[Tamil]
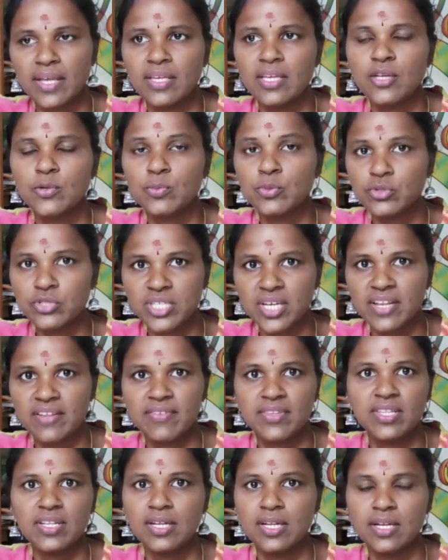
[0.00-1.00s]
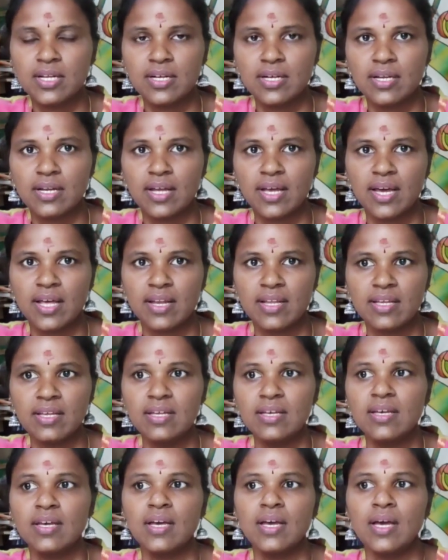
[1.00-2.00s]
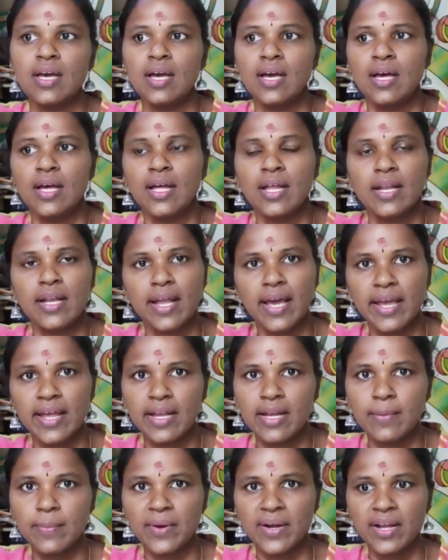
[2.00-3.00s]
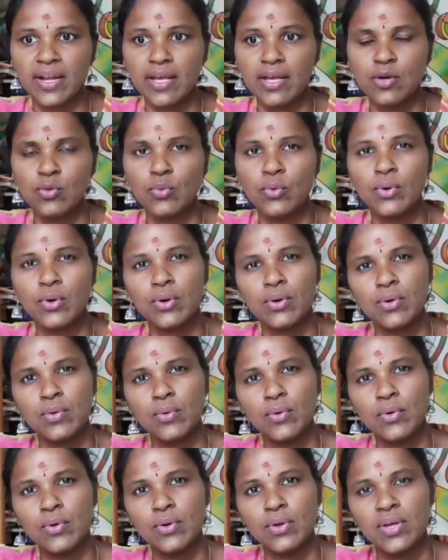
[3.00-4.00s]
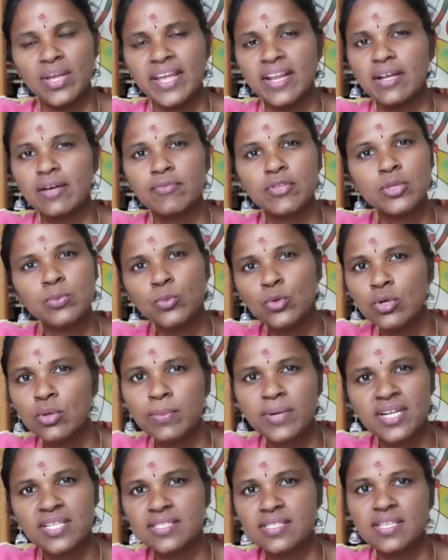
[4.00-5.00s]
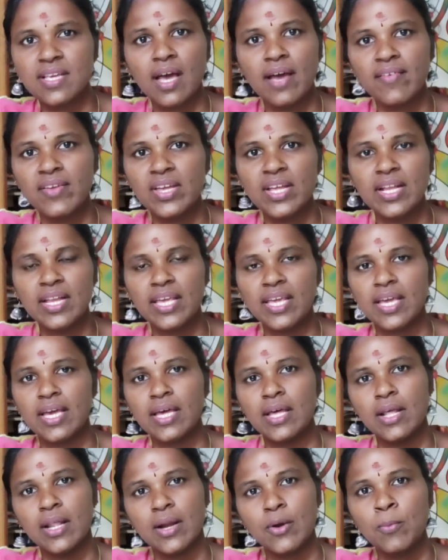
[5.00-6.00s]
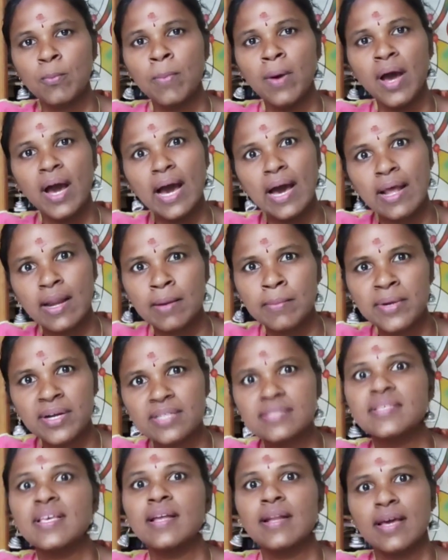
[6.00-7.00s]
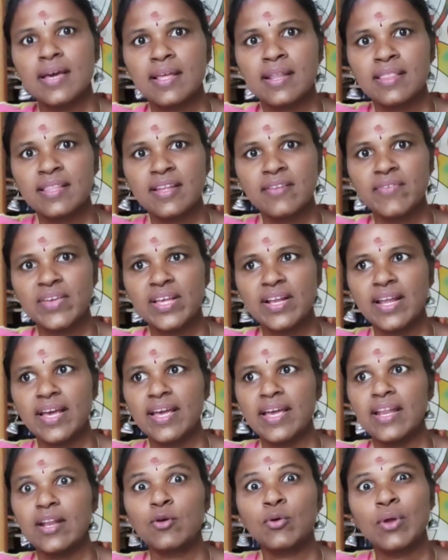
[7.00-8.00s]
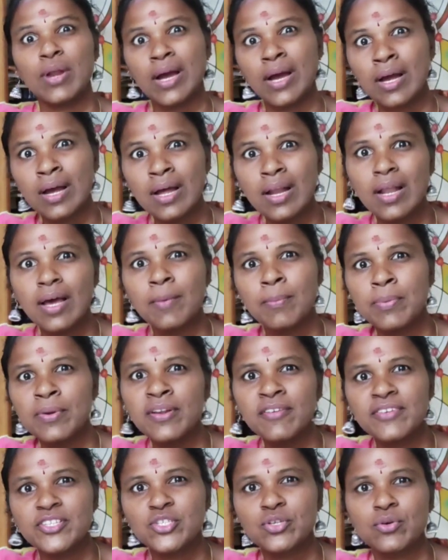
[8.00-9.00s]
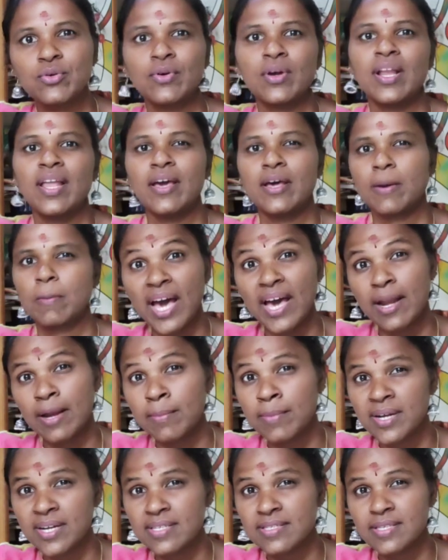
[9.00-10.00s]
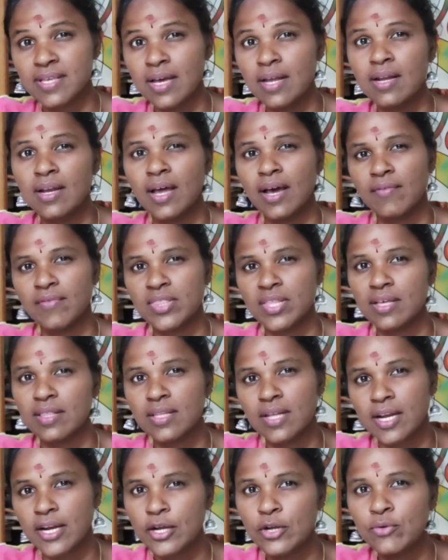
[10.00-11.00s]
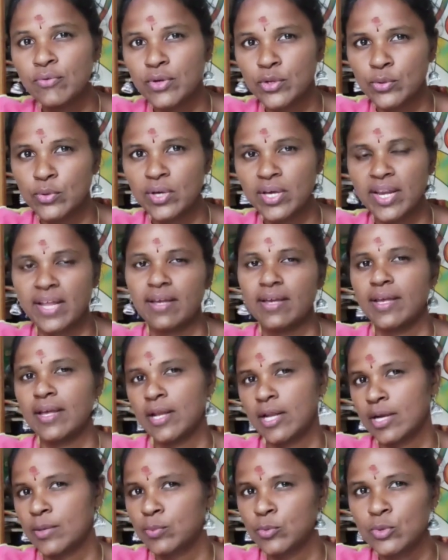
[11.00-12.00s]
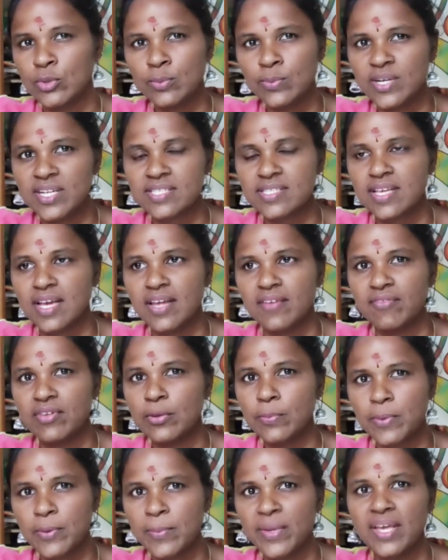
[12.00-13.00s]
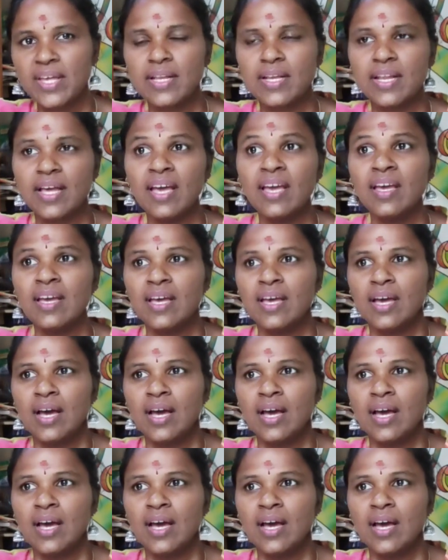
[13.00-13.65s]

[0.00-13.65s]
ஐயர் பூஜாரி வந்து நின்றுட்டு இருக்காரு நான் என்ன பண்ணேன் ஒரு ஒரு எனக்கு வந்து முழு மனசாவே இல்லைங்க ரொம்ப அரை மனசா நான் இருந்தேன்னு வைங்களேன் எனக்கு ஒரு அங்கலாப்புன்னு வச்சுக்கோங்களேன் அரை மனசா நான் வந்து அந்த லட்டுவை கொடுக்குறேன் எனக்கு முழு மனசா விருப்பமே இல்லை